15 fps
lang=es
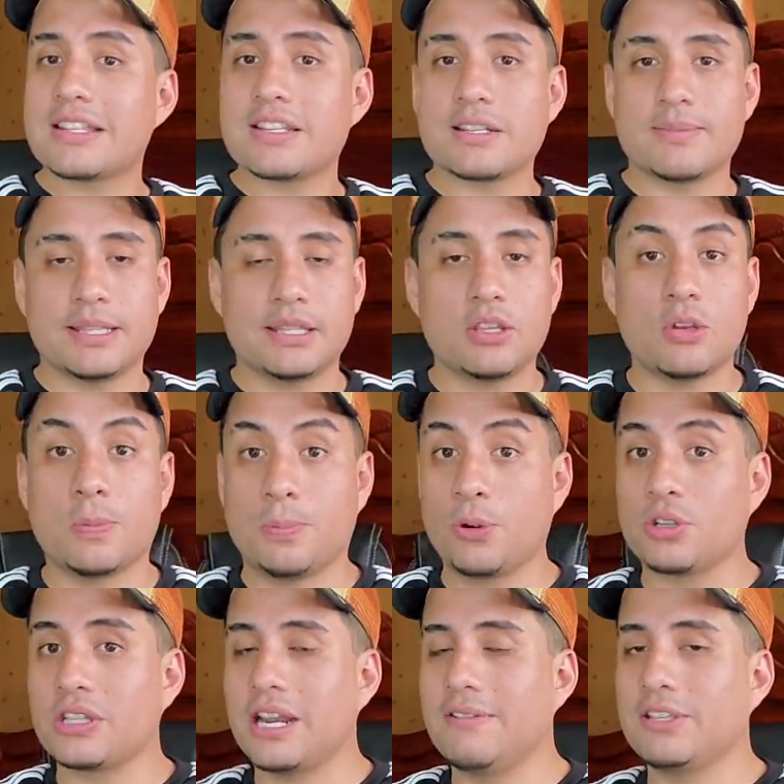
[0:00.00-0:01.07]
transmitido
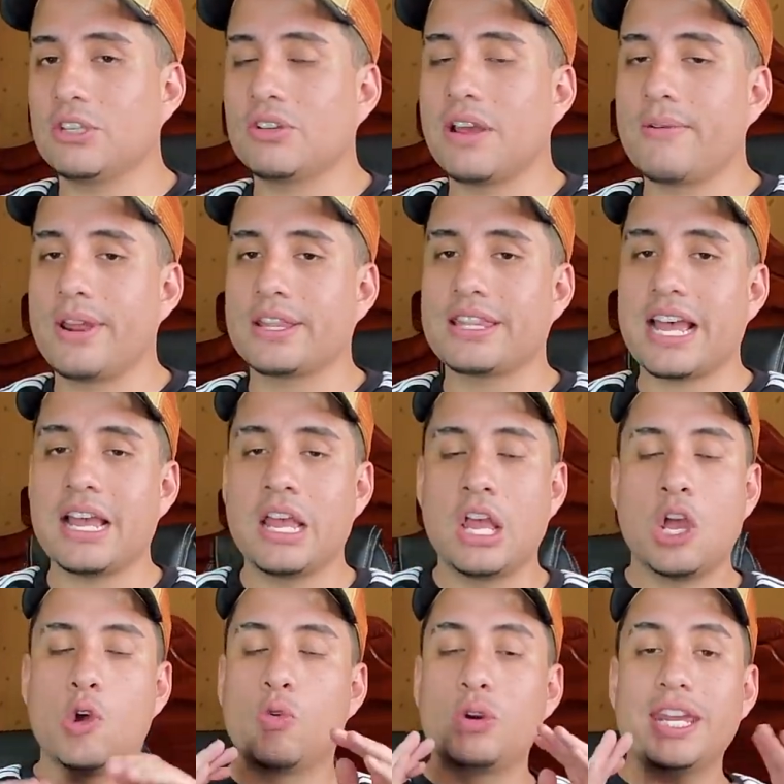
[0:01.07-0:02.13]
por televisión abierta,
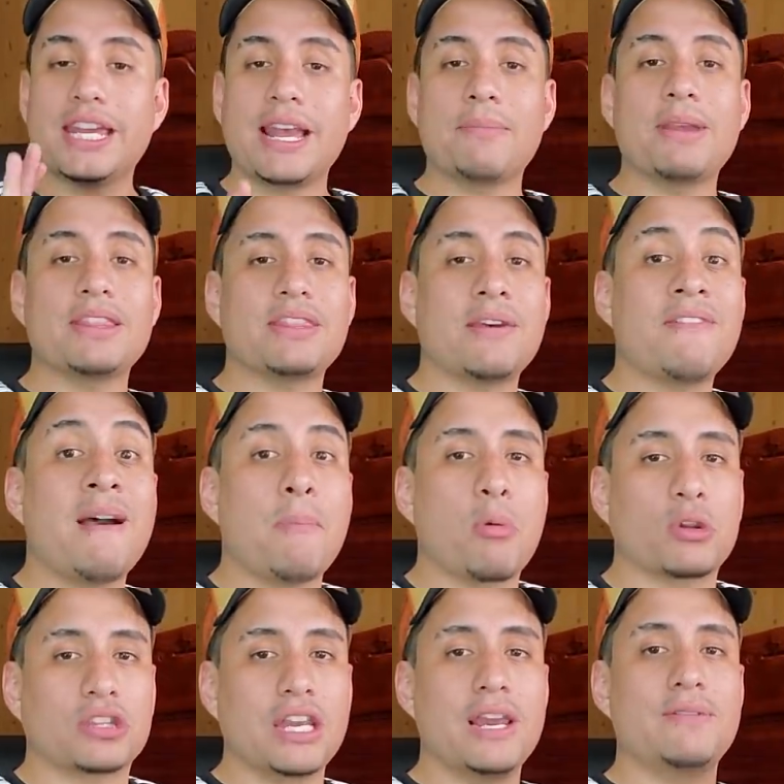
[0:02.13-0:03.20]
únicamente va
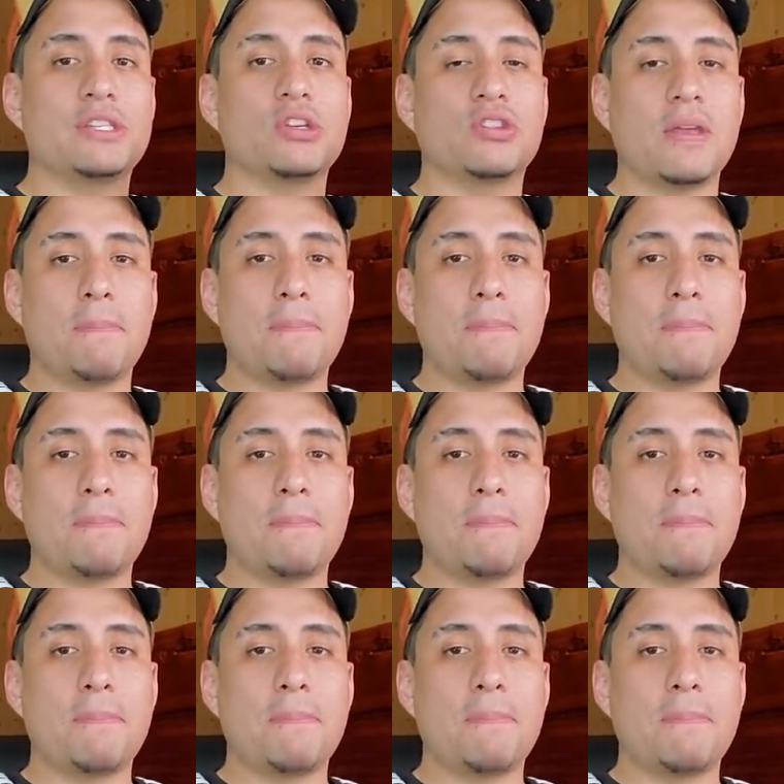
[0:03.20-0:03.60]
por televisión de